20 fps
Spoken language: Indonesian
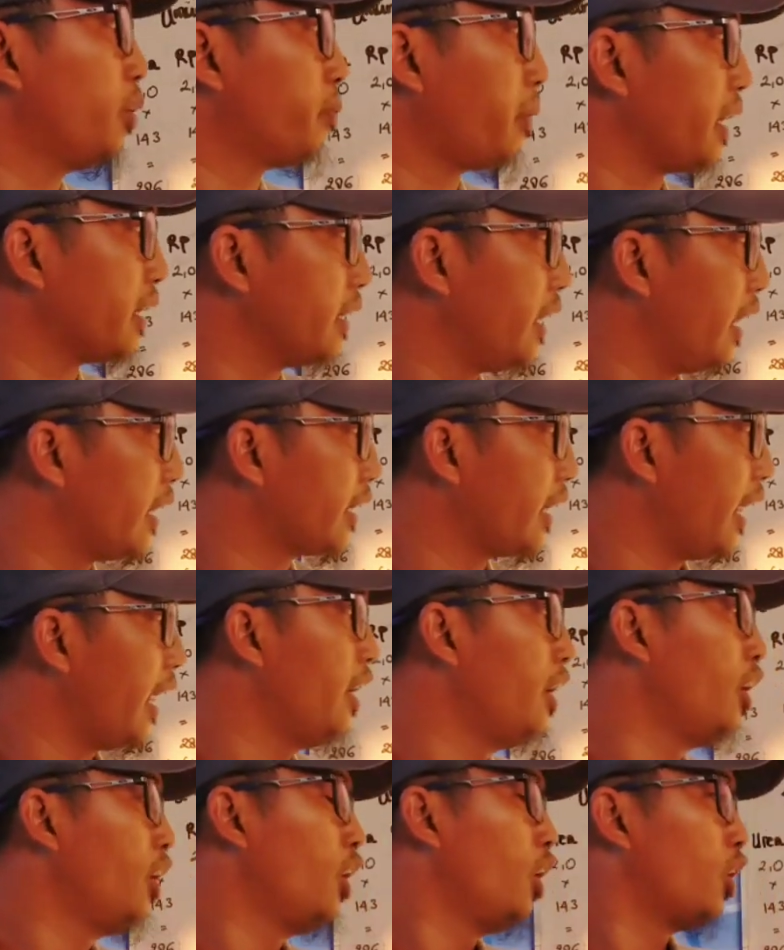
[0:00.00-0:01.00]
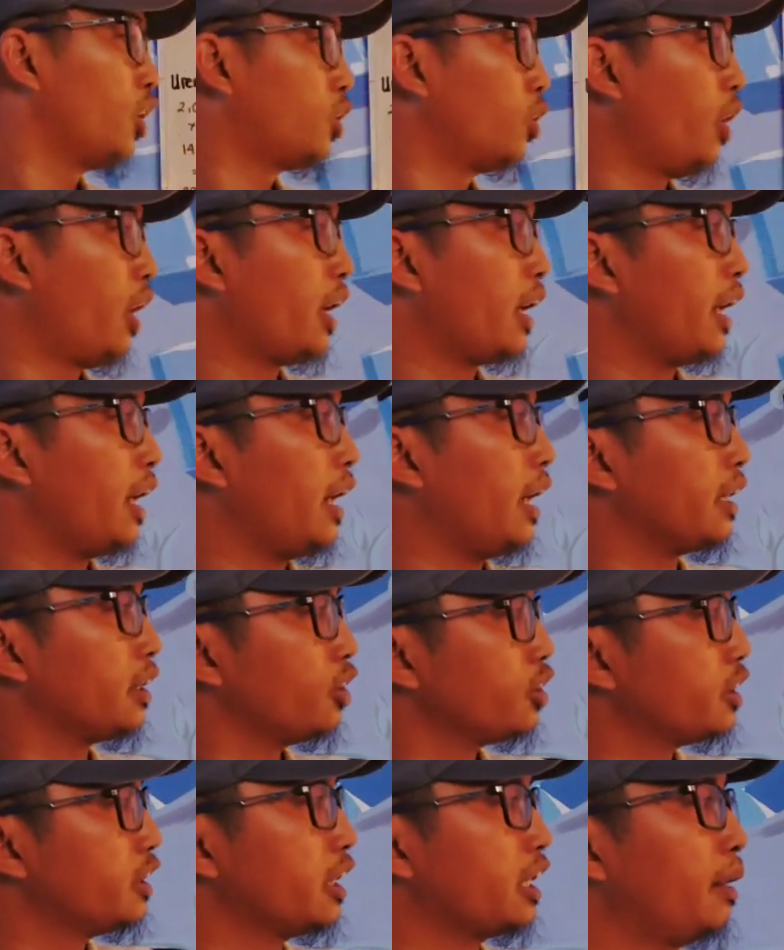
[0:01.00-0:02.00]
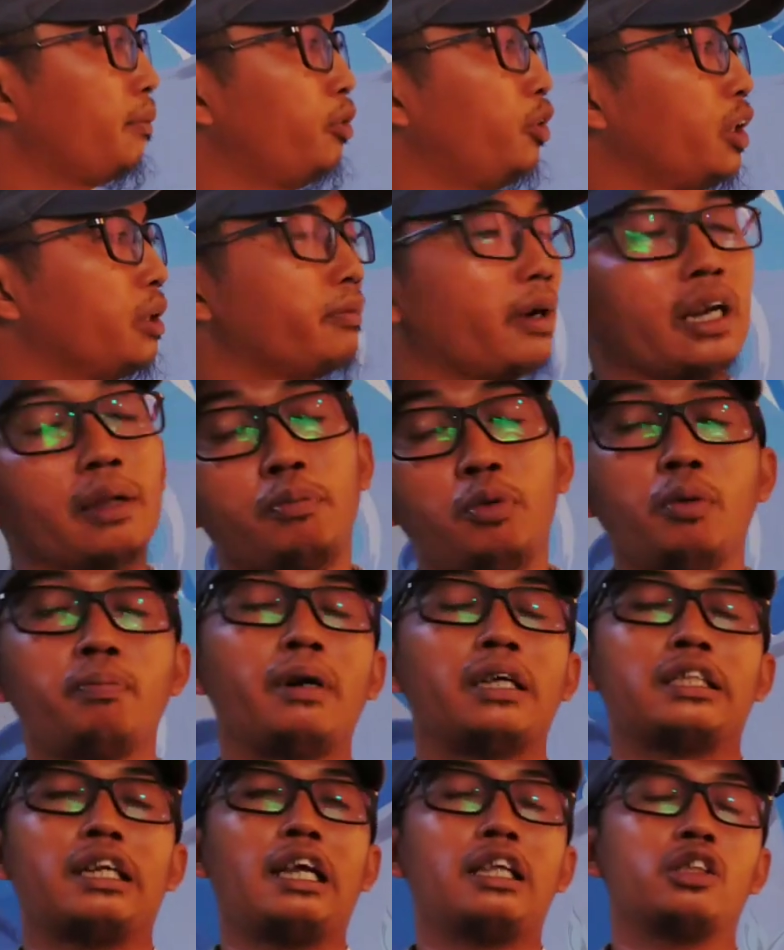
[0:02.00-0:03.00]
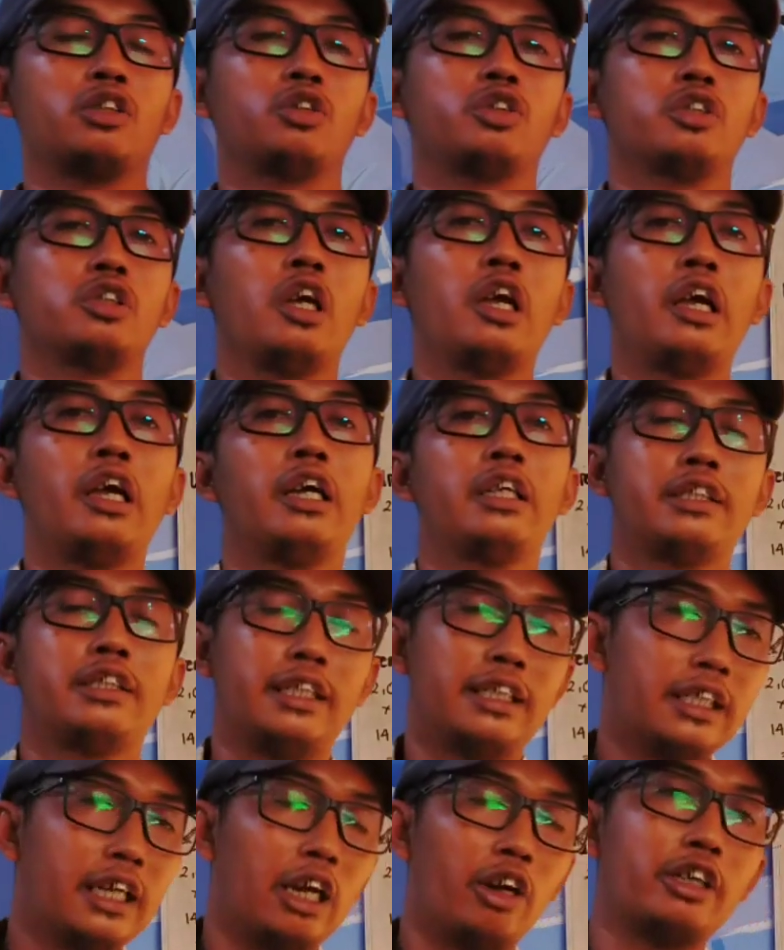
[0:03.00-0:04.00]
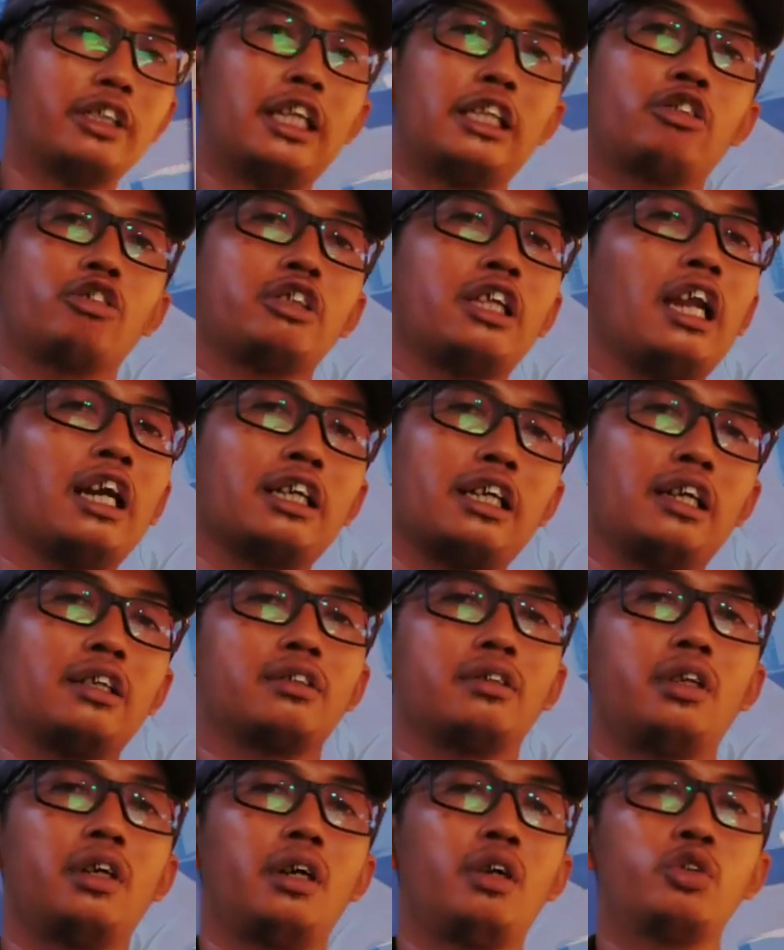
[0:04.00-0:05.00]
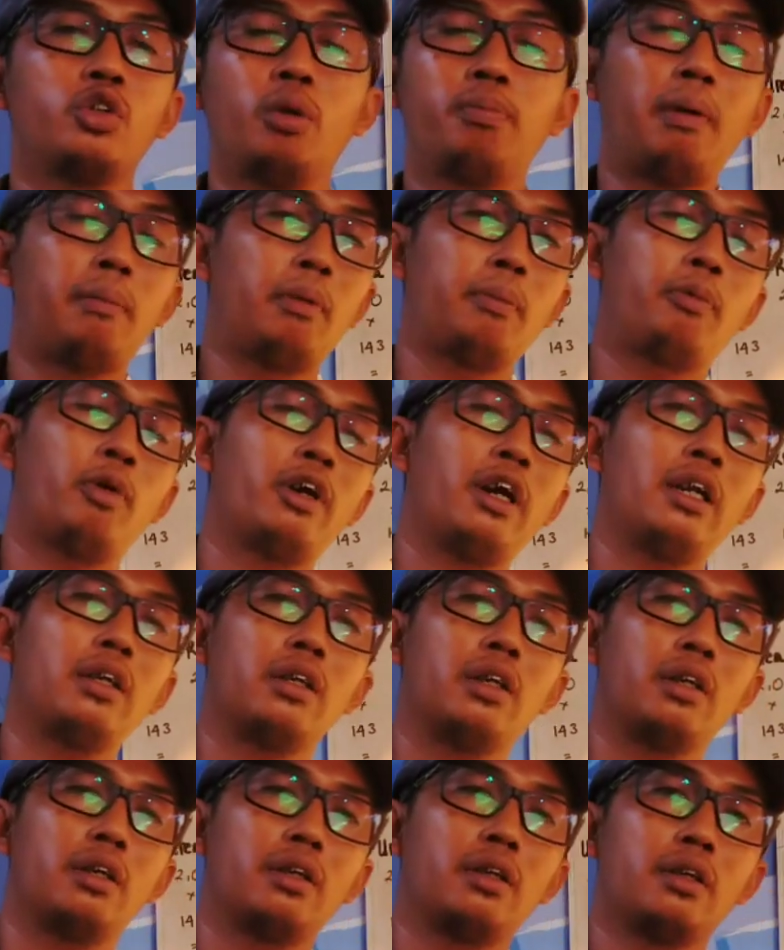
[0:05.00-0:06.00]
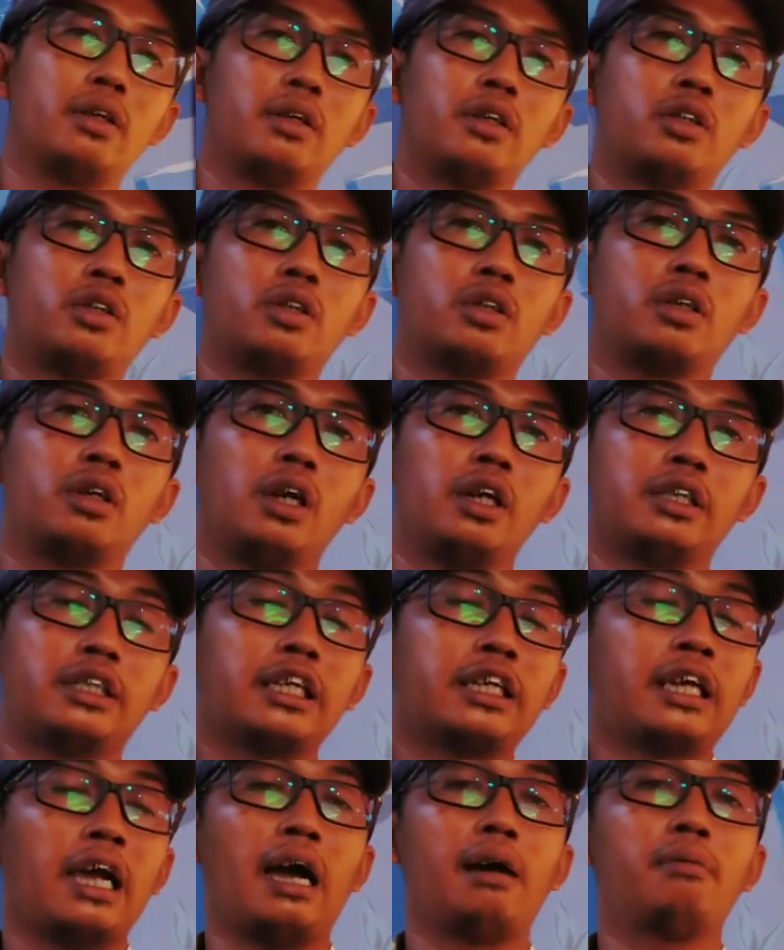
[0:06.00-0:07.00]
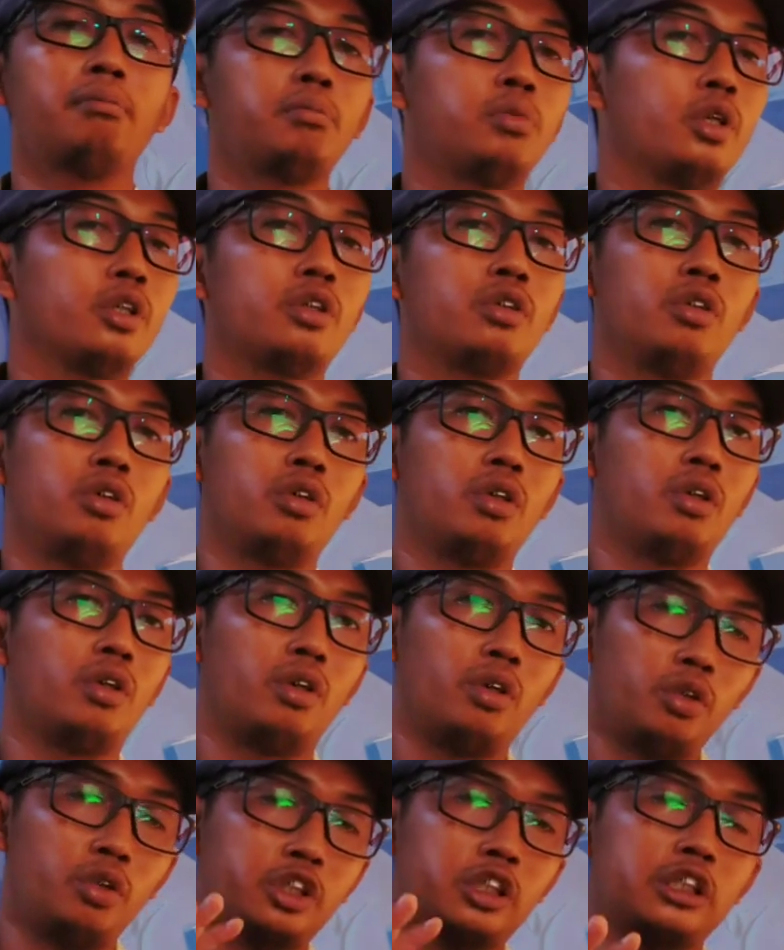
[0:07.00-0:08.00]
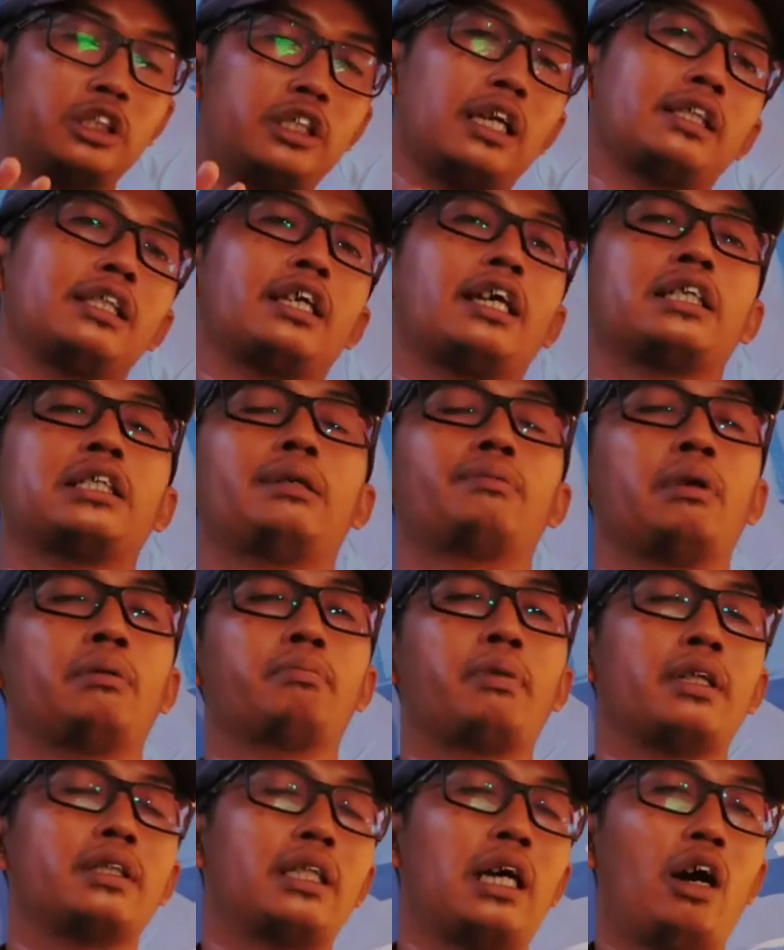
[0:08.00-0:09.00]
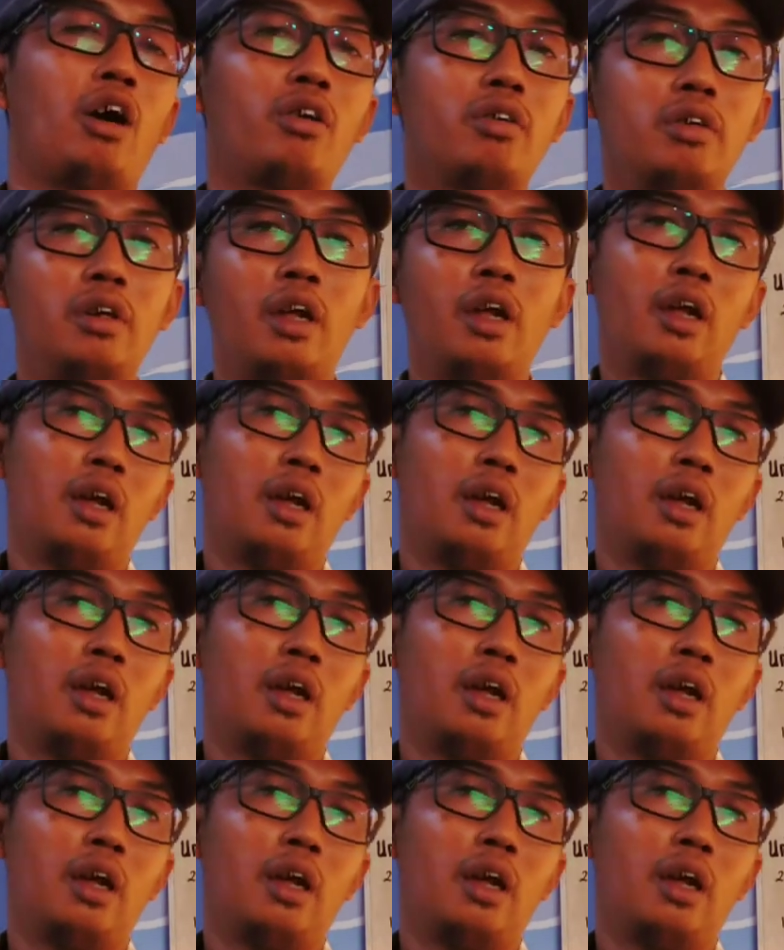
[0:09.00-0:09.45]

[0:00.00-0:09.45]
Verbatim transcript: SO4 nya adalah 235.400 jadi kalau kita totalkan eh, untuk memupukan E, digambut oh, usia 3 sampai 4 tahun